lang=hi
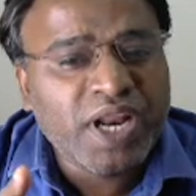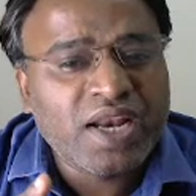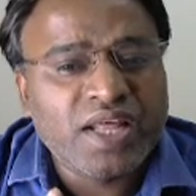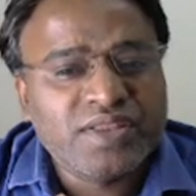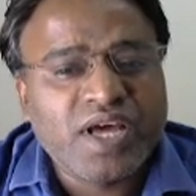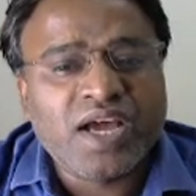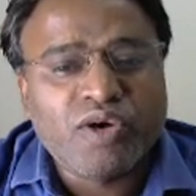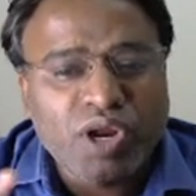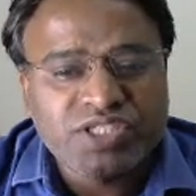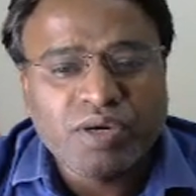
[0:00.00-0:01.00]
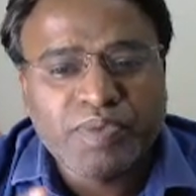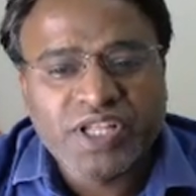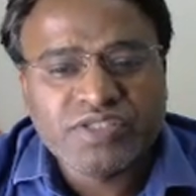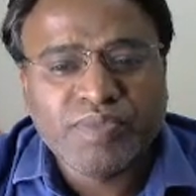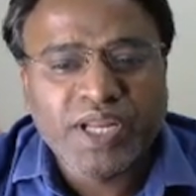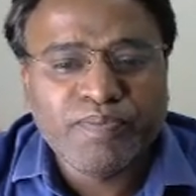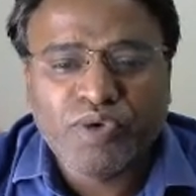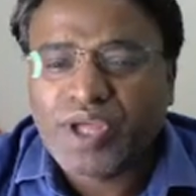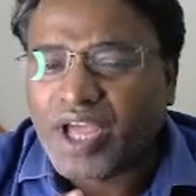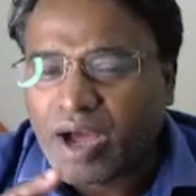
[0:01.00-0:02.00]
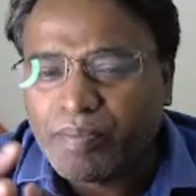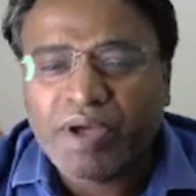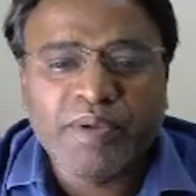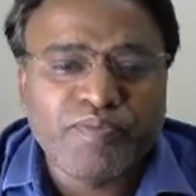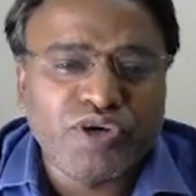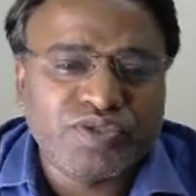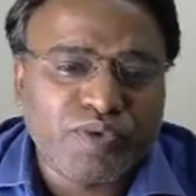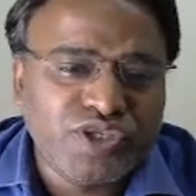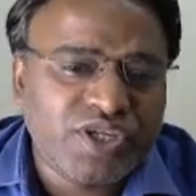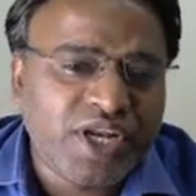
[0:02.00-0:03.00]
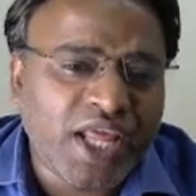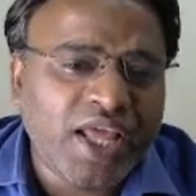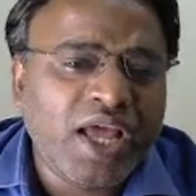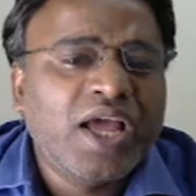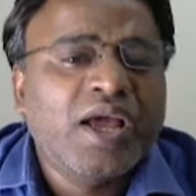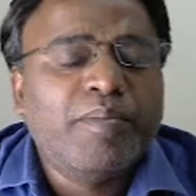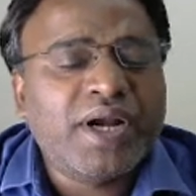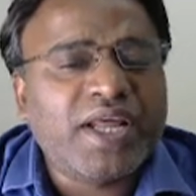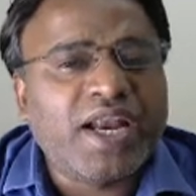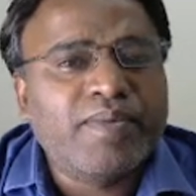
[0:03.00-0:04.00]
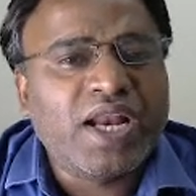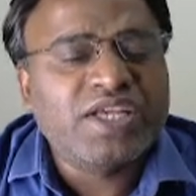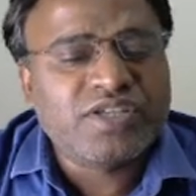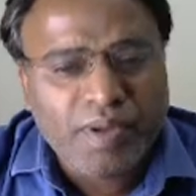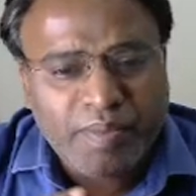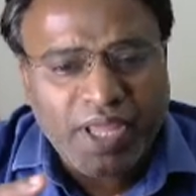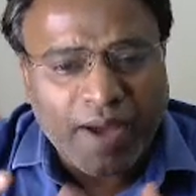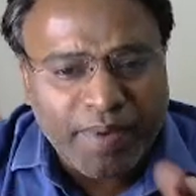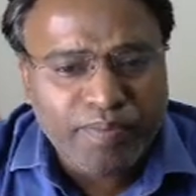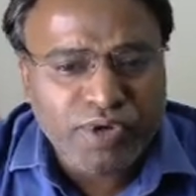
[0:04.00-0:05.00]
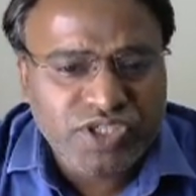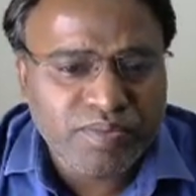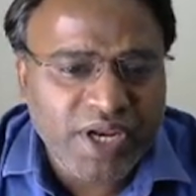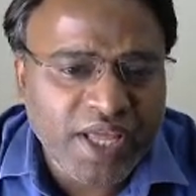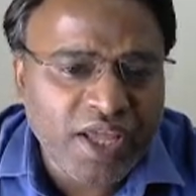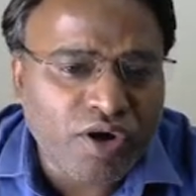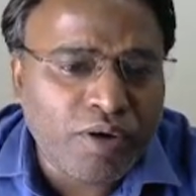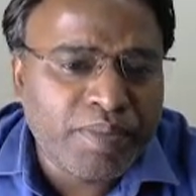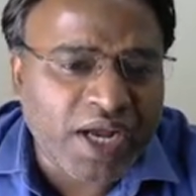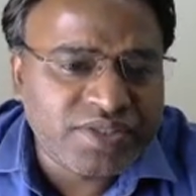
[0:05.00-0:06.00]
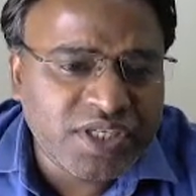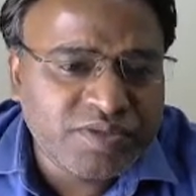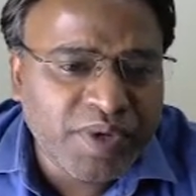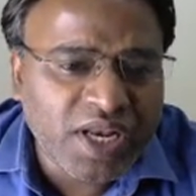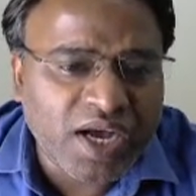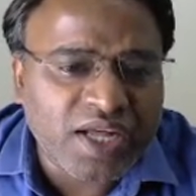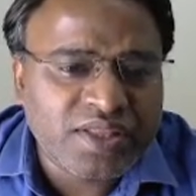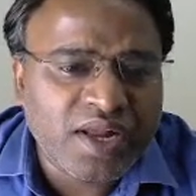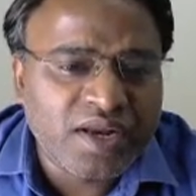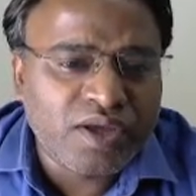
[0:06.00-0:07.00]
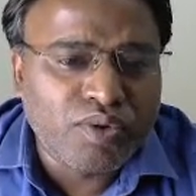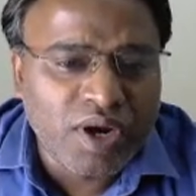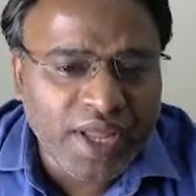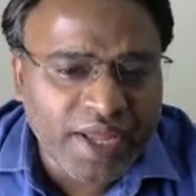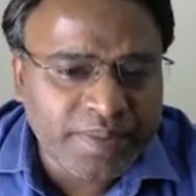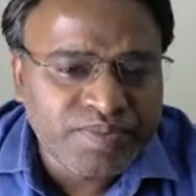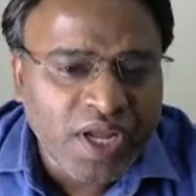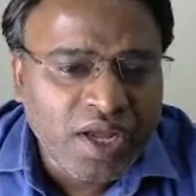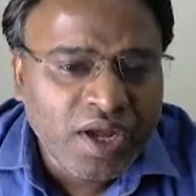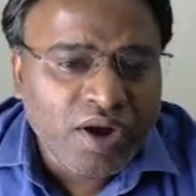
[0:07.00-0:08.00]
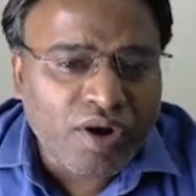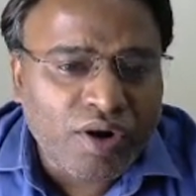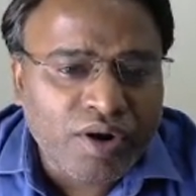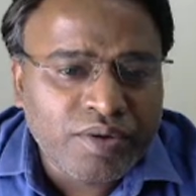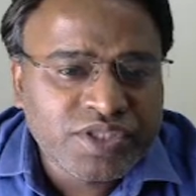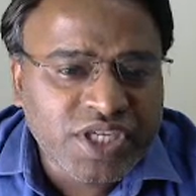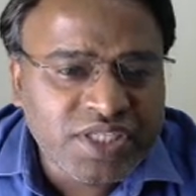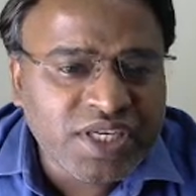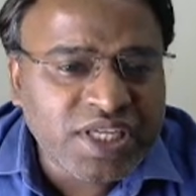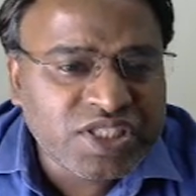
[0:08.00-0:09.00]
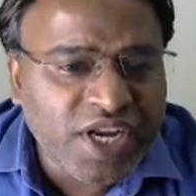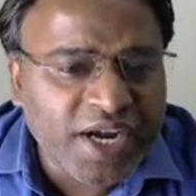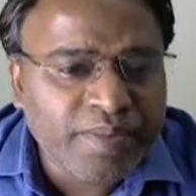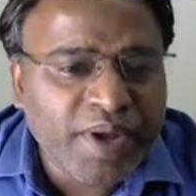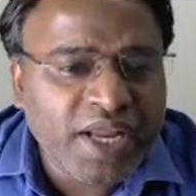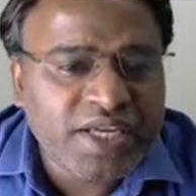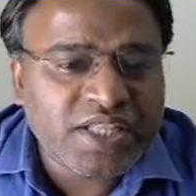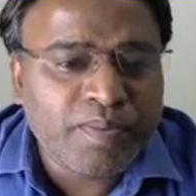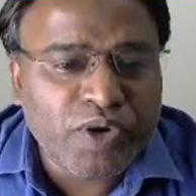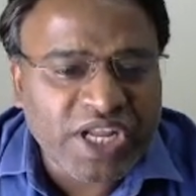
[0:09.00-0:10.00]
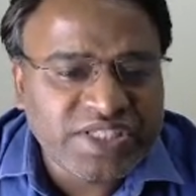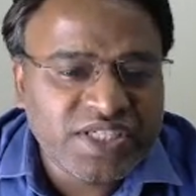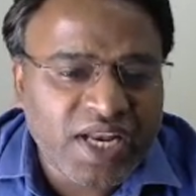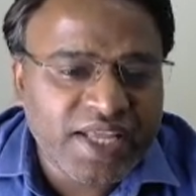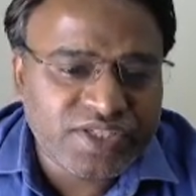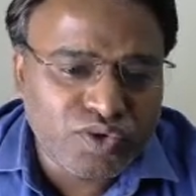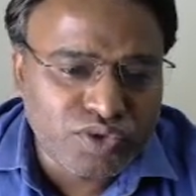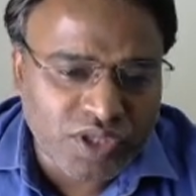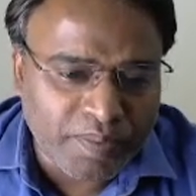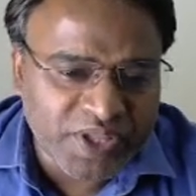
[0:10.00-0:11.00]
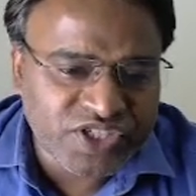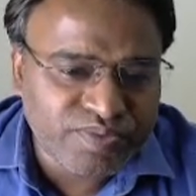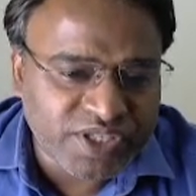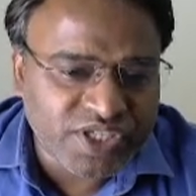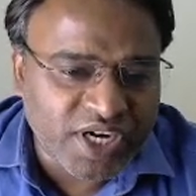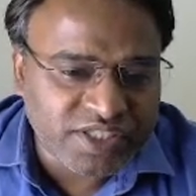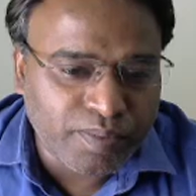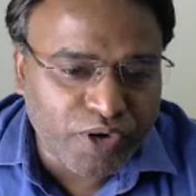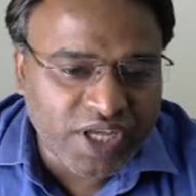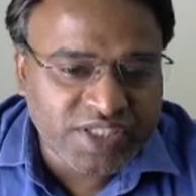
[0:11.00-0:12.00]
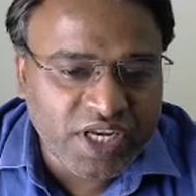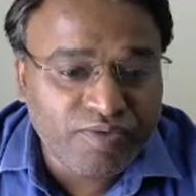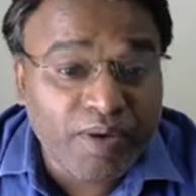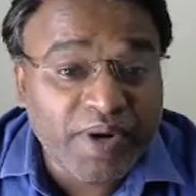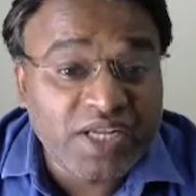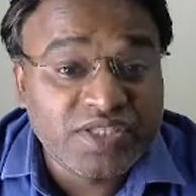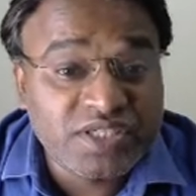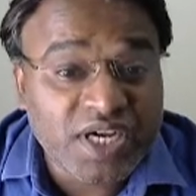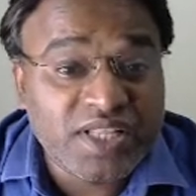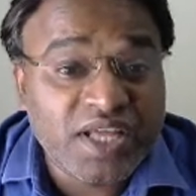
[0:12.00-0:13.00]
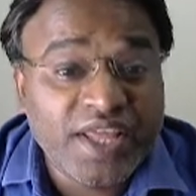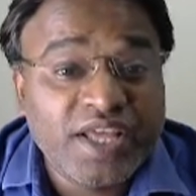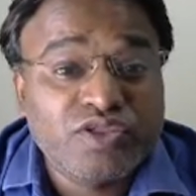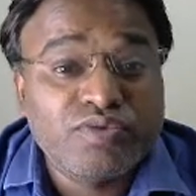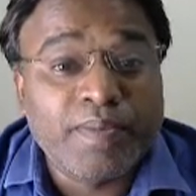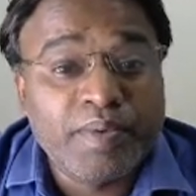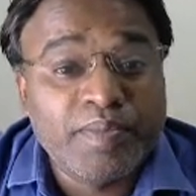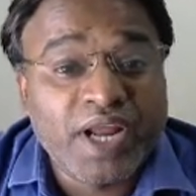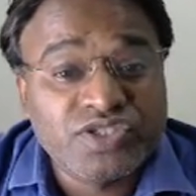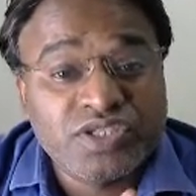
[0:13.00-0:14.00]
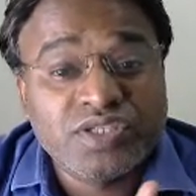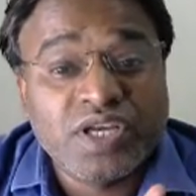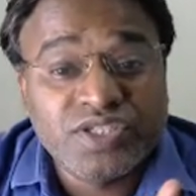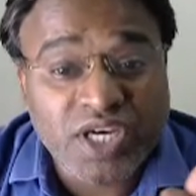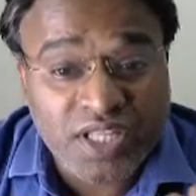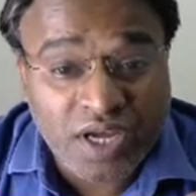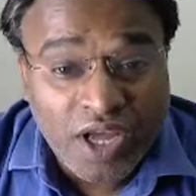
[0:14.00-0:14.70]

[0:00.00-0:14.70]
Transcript: एंड लद्दाख अरुणाचल प्रदेश मणिपुर यहाँ पर अभी कोई पोजिशन नहीं है बट आने वाले समय में यहाँ पर भी पोजिशन बनेगी और ब्रांचेज भी लगातार इनकी खुल रही हैं और जिन जिन स्टेट में ज़्यादा पोटेंशियल है जैसे उत्तर प्रदेश में अच्छा खासा पोटेंशियल है वहाँ ब्रांचेज ज़्यादा नहीं है तो वहाँ पे ब्रांचेज इनकी ज़्यादा